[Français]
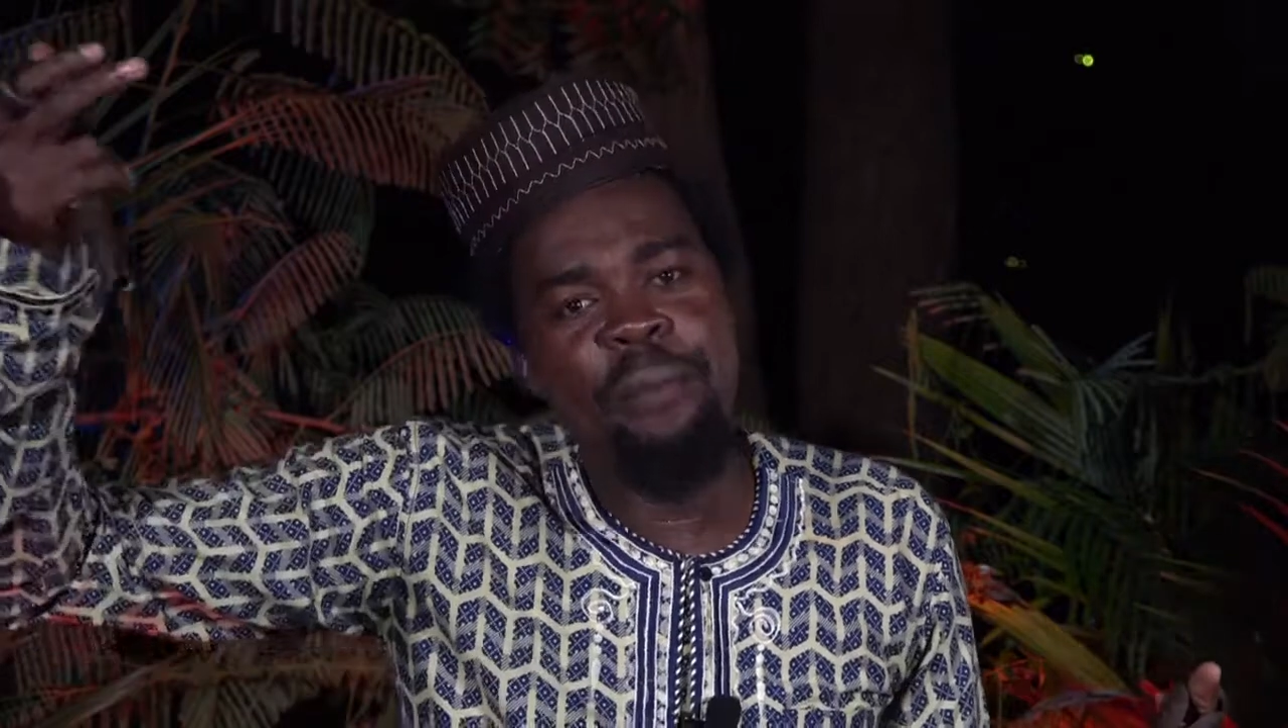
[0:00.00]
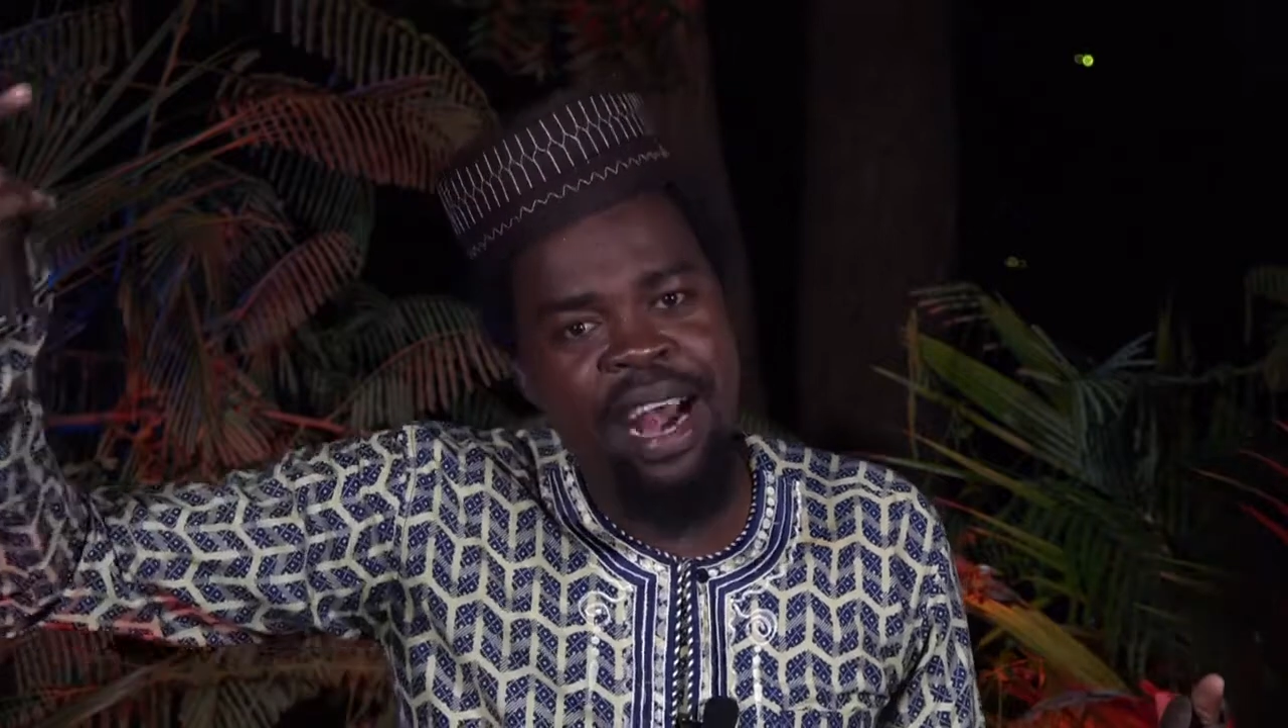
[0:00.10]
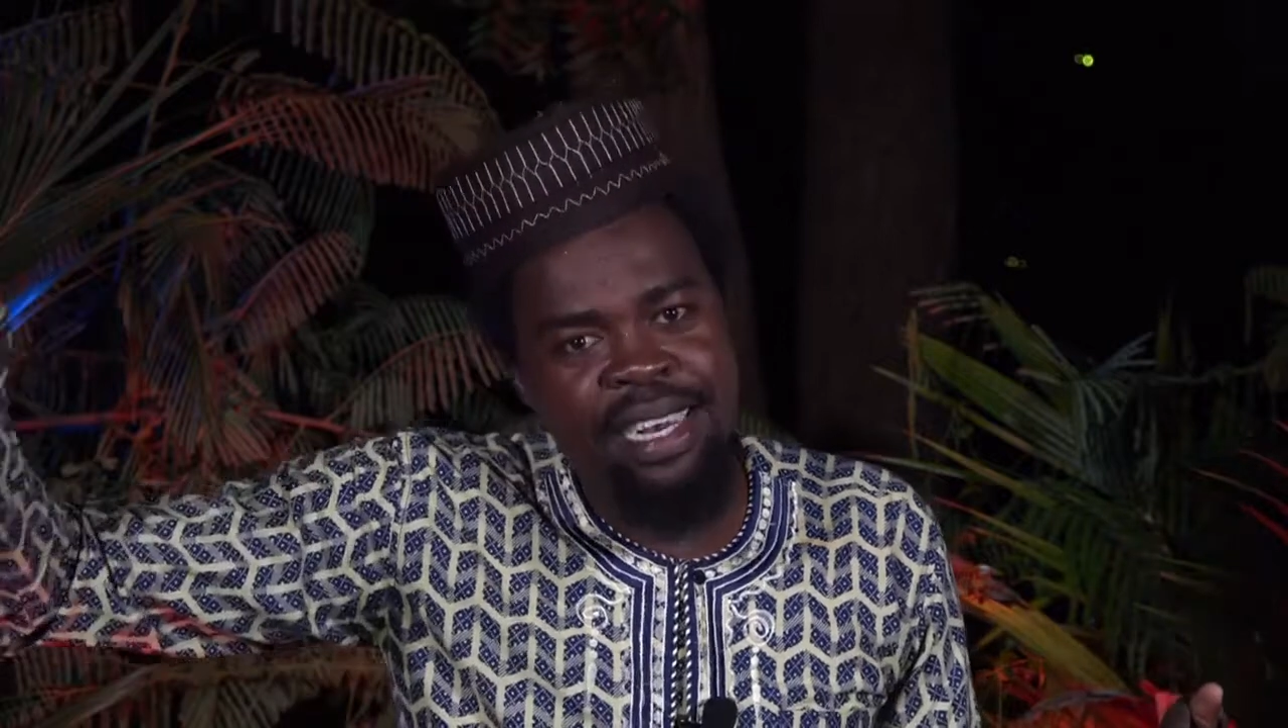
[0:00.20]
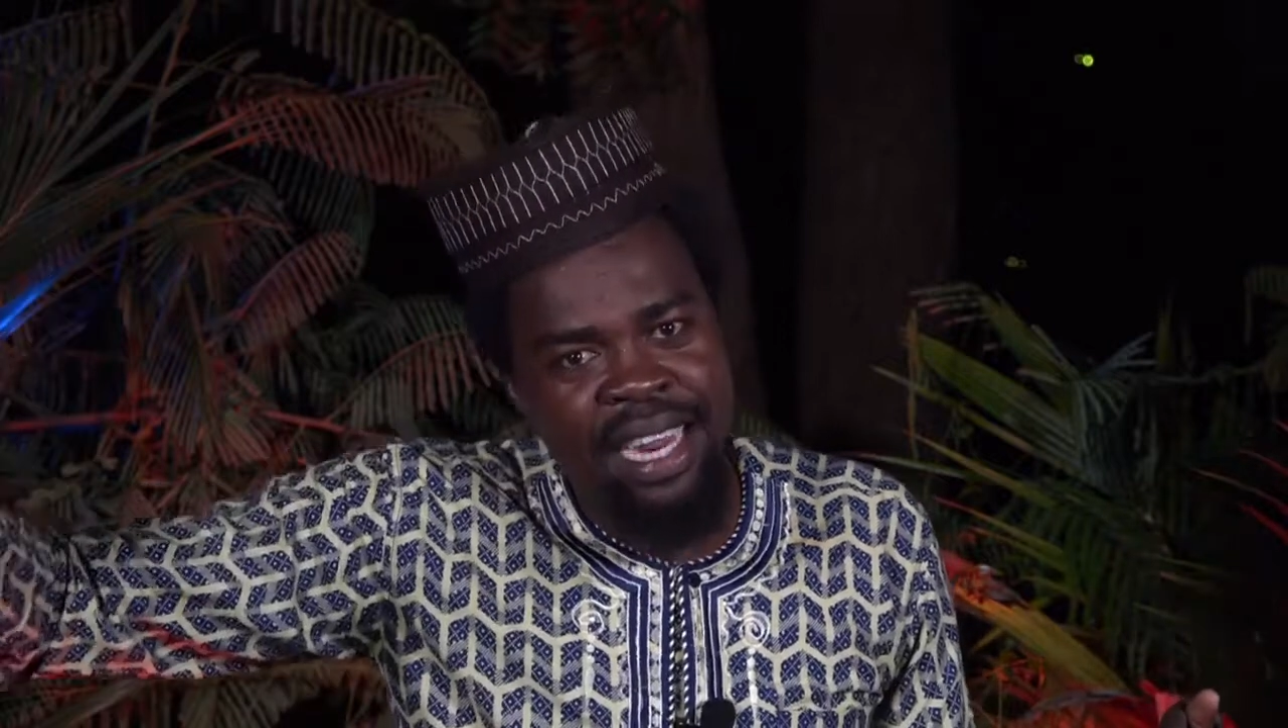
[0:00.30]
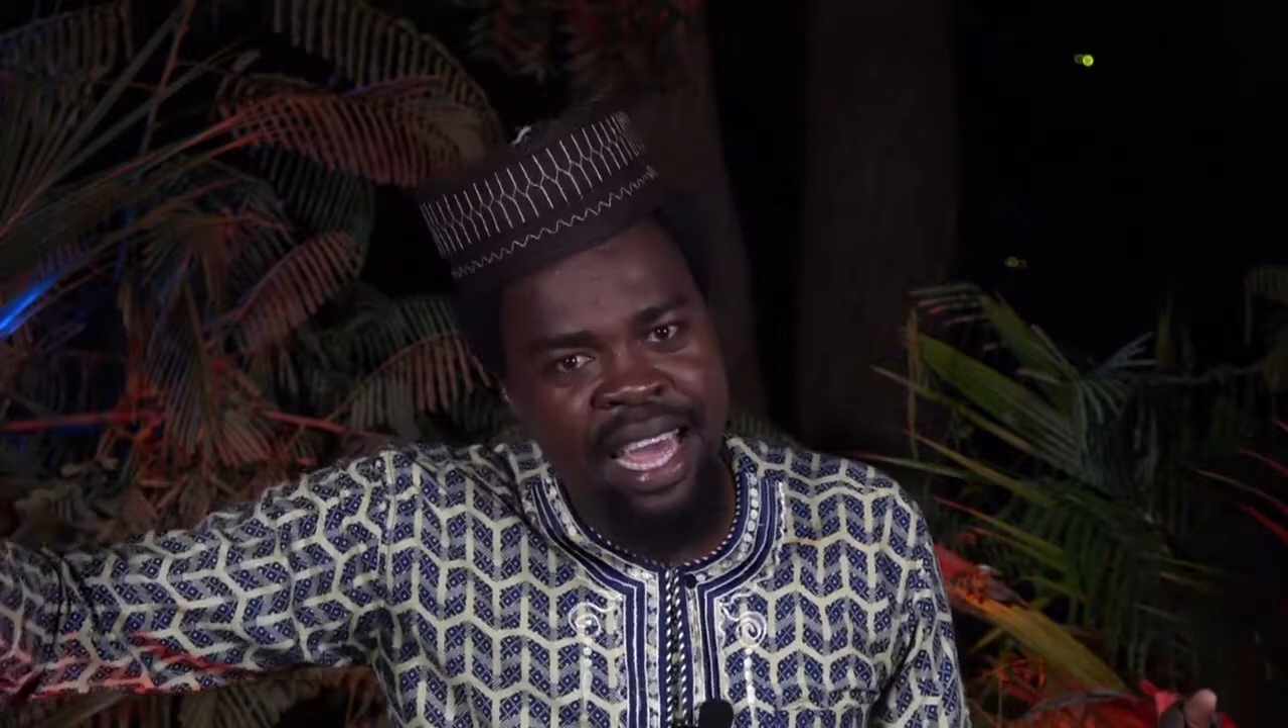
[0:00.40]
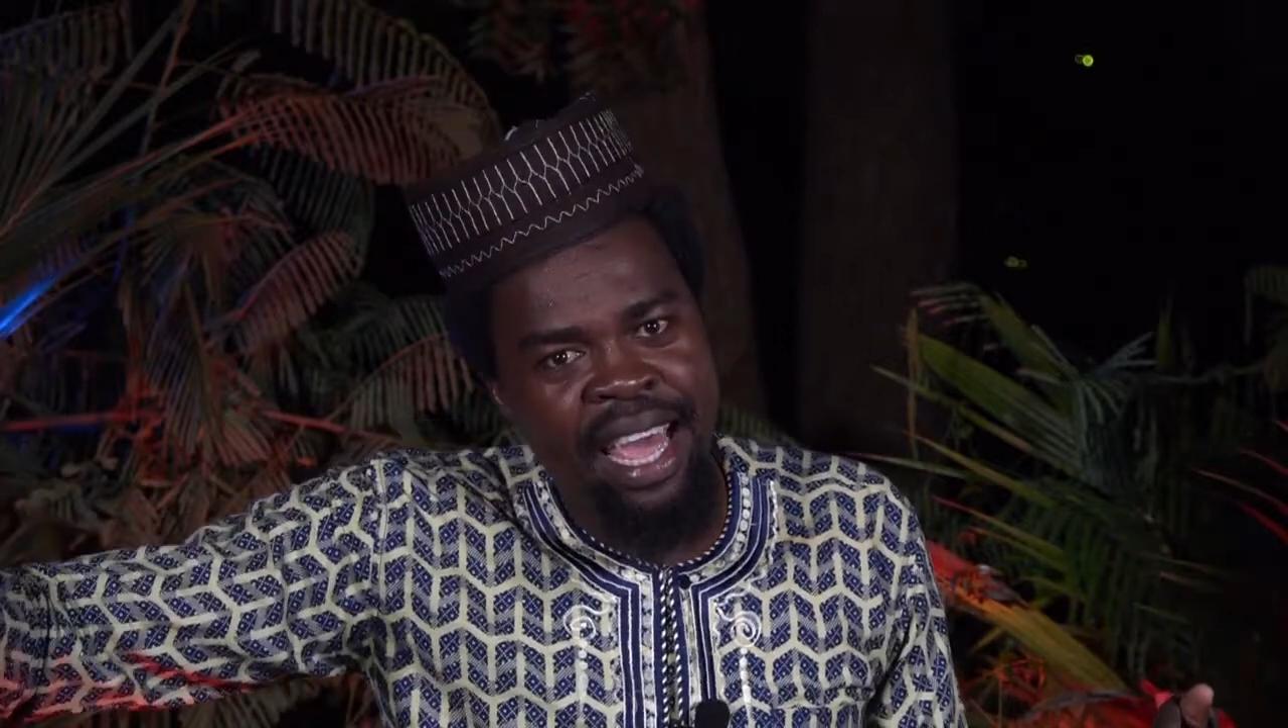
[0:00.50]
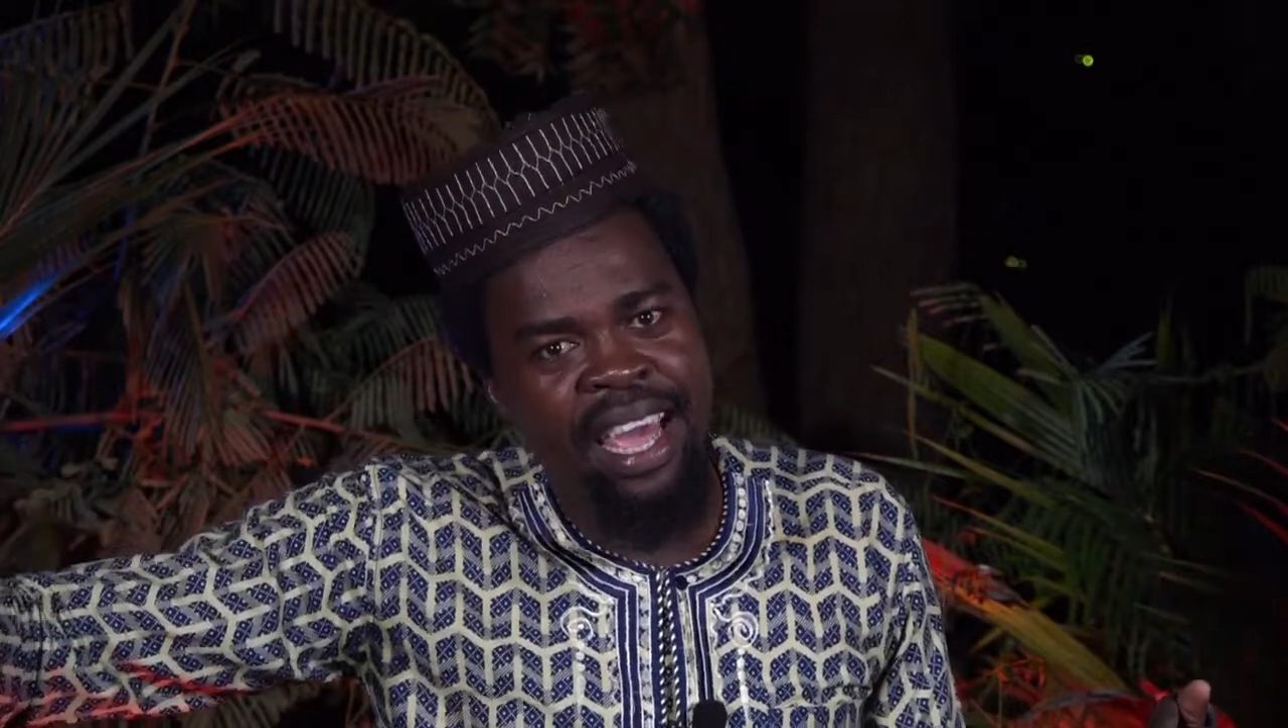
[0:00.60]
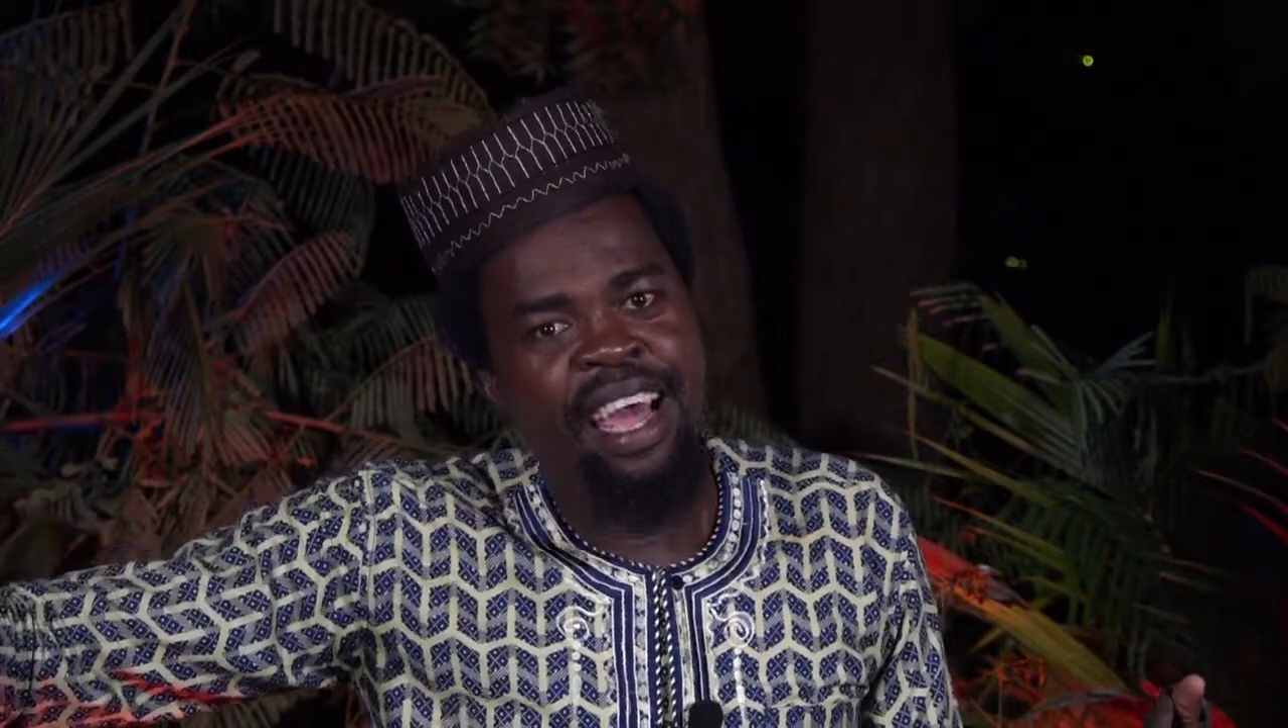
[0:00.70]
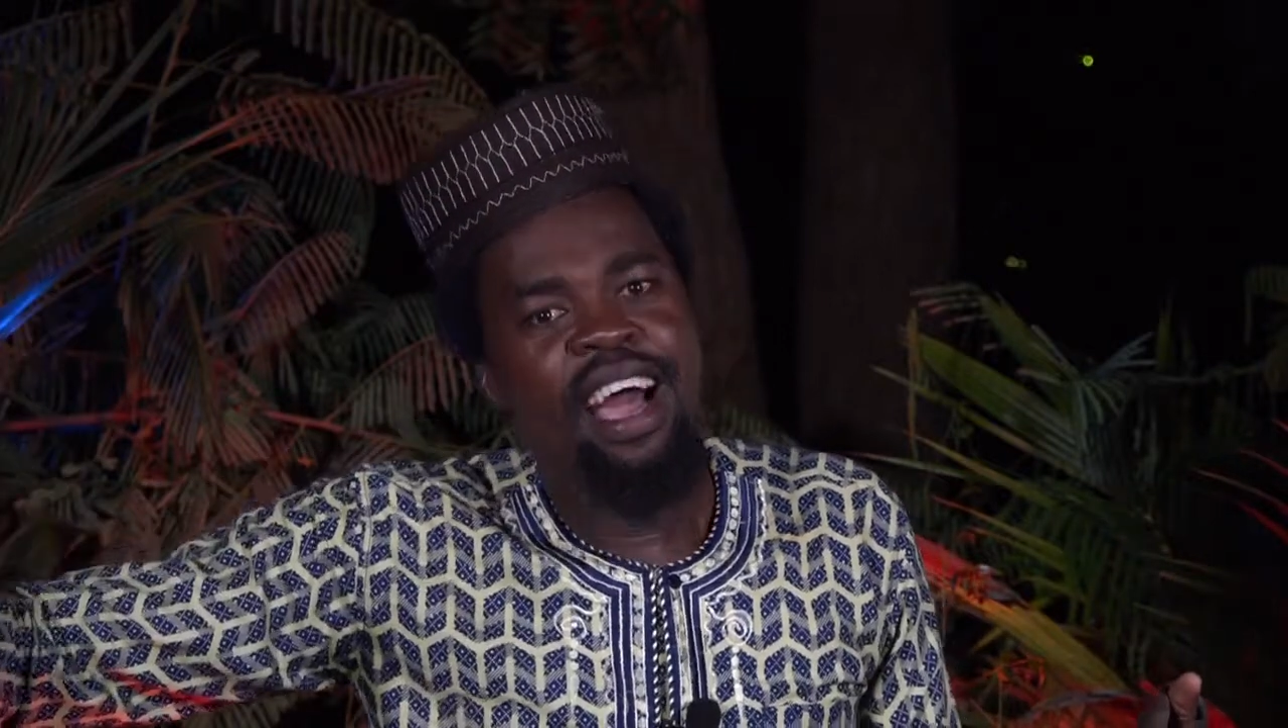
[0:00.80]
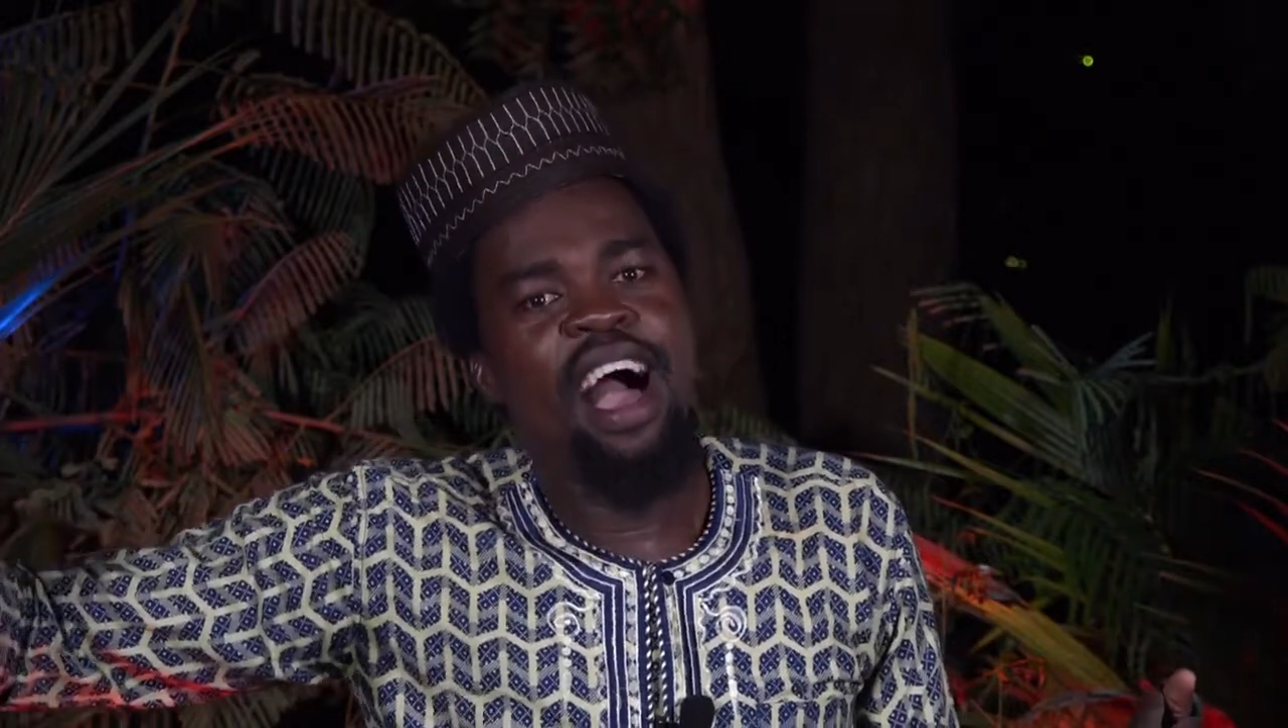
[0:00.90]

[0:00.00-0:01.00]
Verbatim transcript: partait